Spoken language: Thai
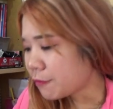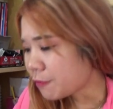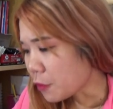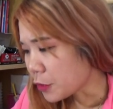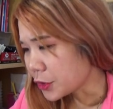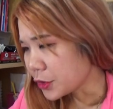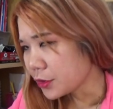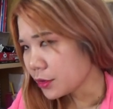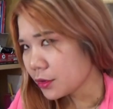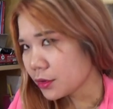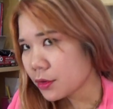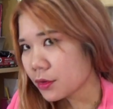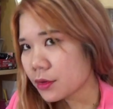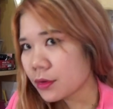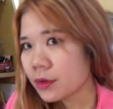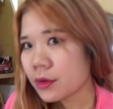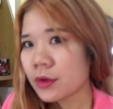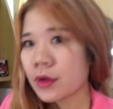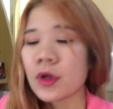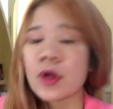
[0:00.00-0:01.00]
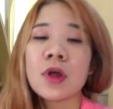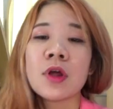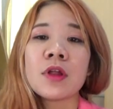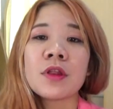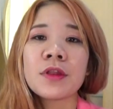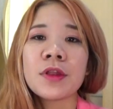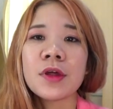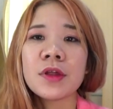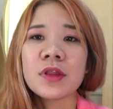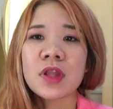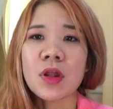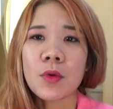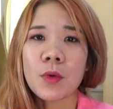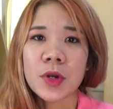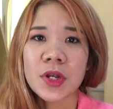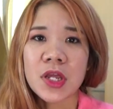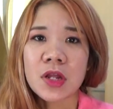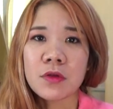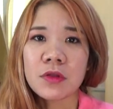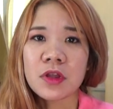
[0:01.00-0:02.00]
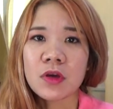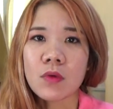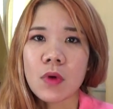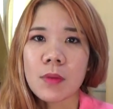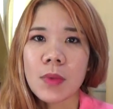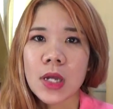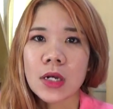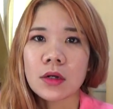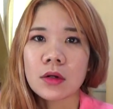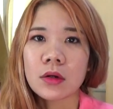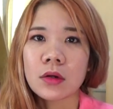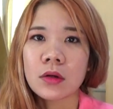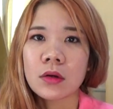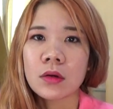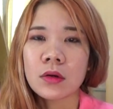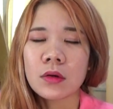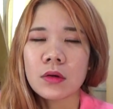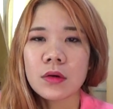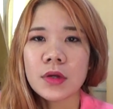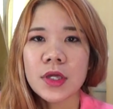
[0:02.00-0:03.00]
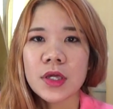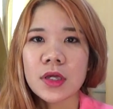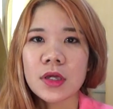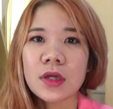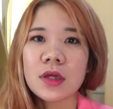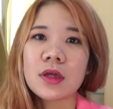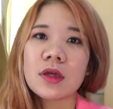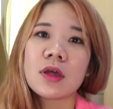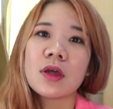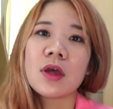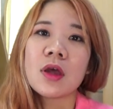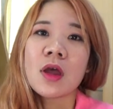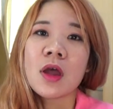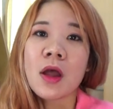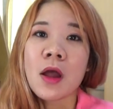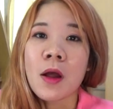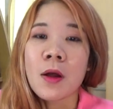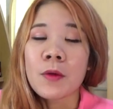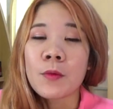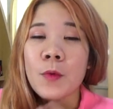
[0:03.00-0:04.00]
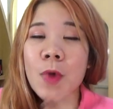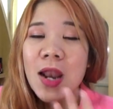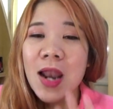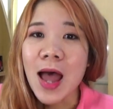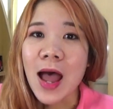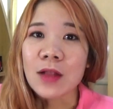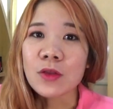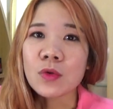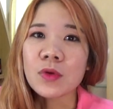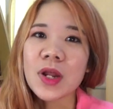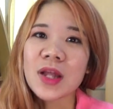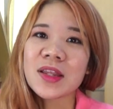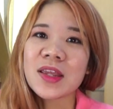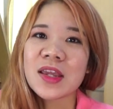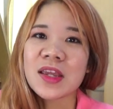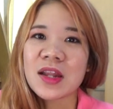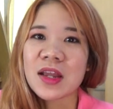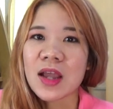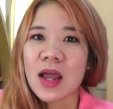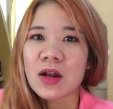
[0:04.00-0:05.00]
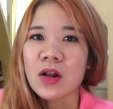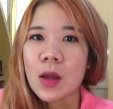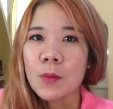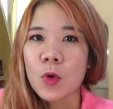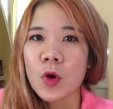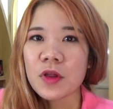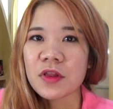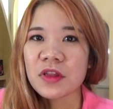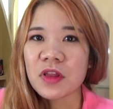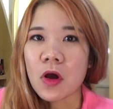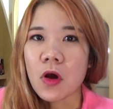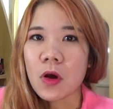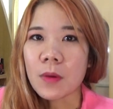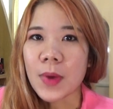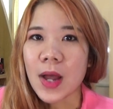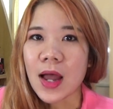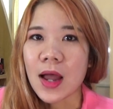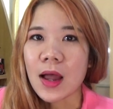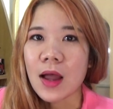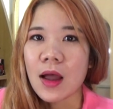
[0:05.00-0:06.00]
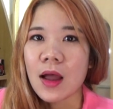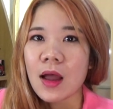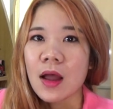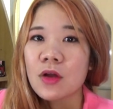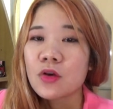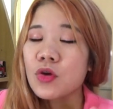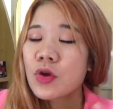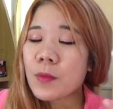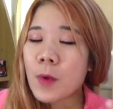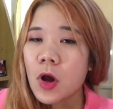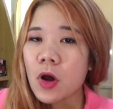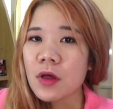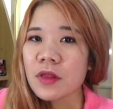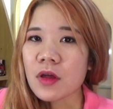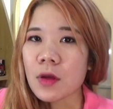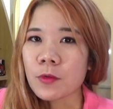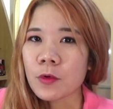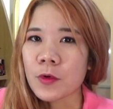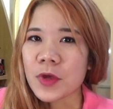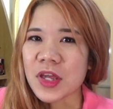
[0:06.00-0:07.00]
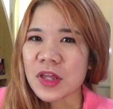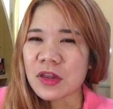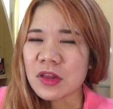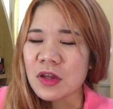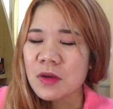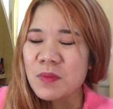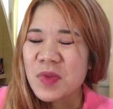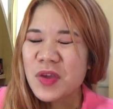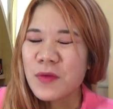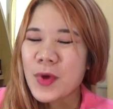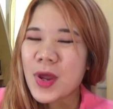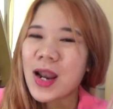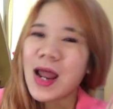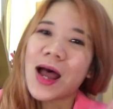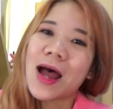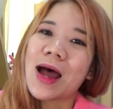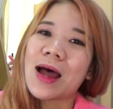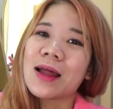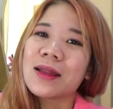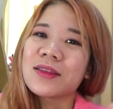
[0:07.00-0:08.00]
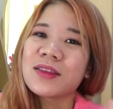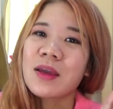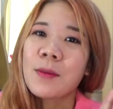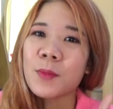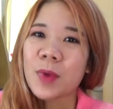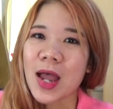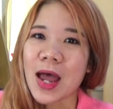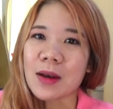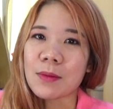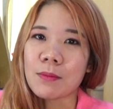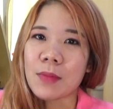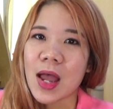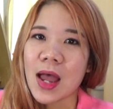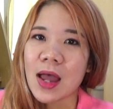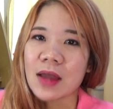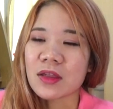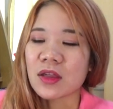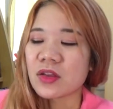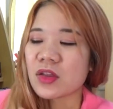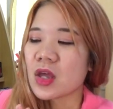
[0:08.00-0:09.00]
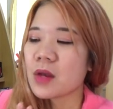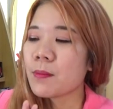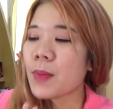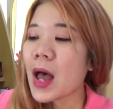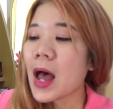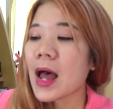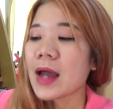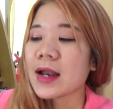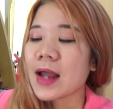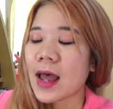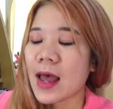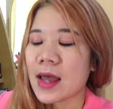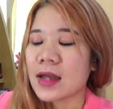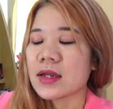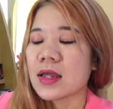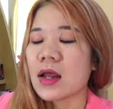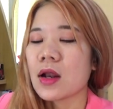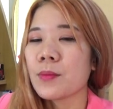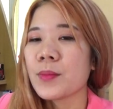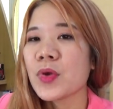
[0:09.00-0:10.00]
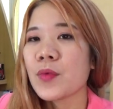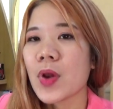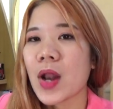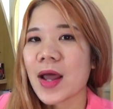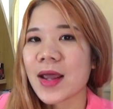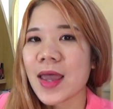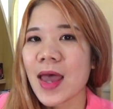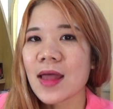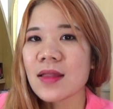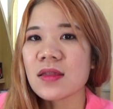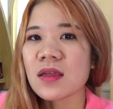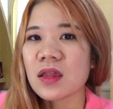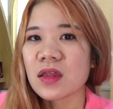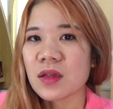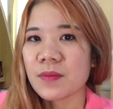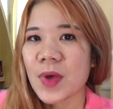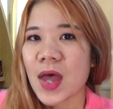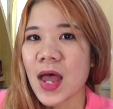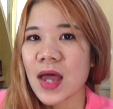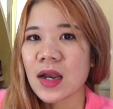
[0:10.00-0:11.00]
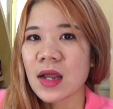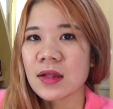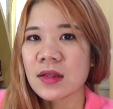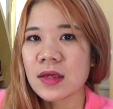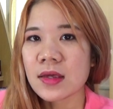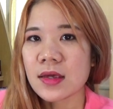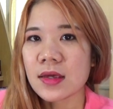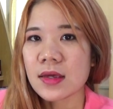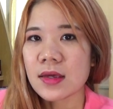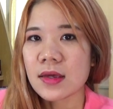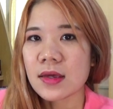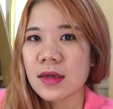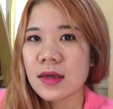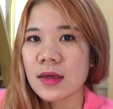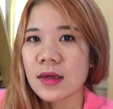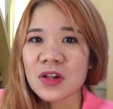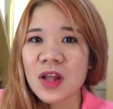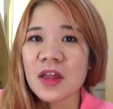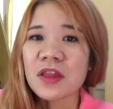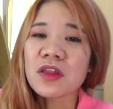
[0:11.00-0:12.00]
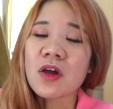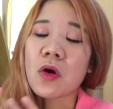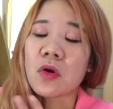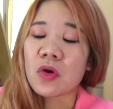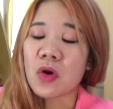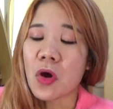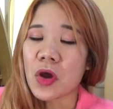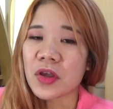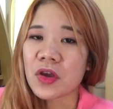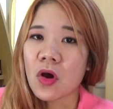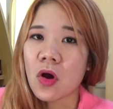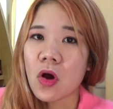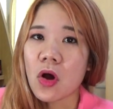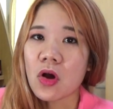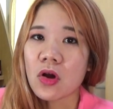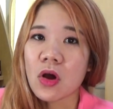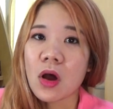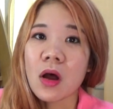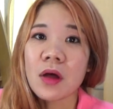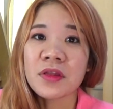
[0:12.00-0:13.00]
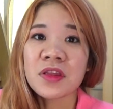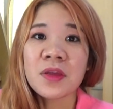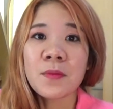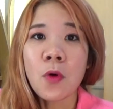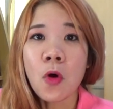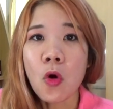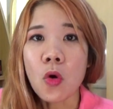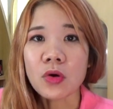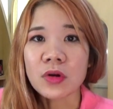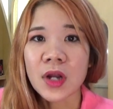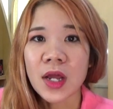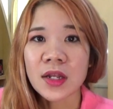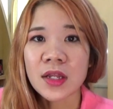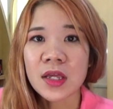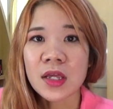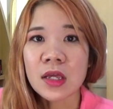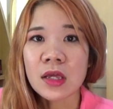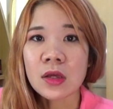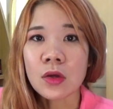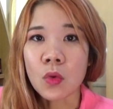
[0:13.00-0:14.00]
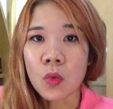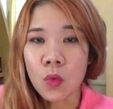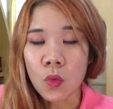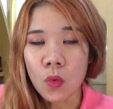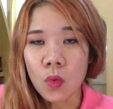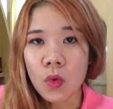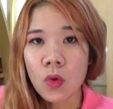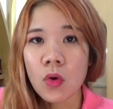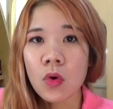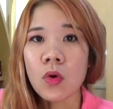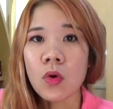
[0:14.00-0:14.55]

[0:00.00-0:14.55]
ฝน ซึ่งสำหรับวันนี้รู้สึกว่ามันเอ้ยเวลาทุกนาทีในการทำข้อสอบอะโดยเฉพาะข้อสอบโทอีกซึ่งมีเวลาจำกัดมาก อย่างเช่น พาร์ทอ่านเนี่ยเรามีเวลาแค่75นาที ถ้า200ข้อก็16 นาทีโอ้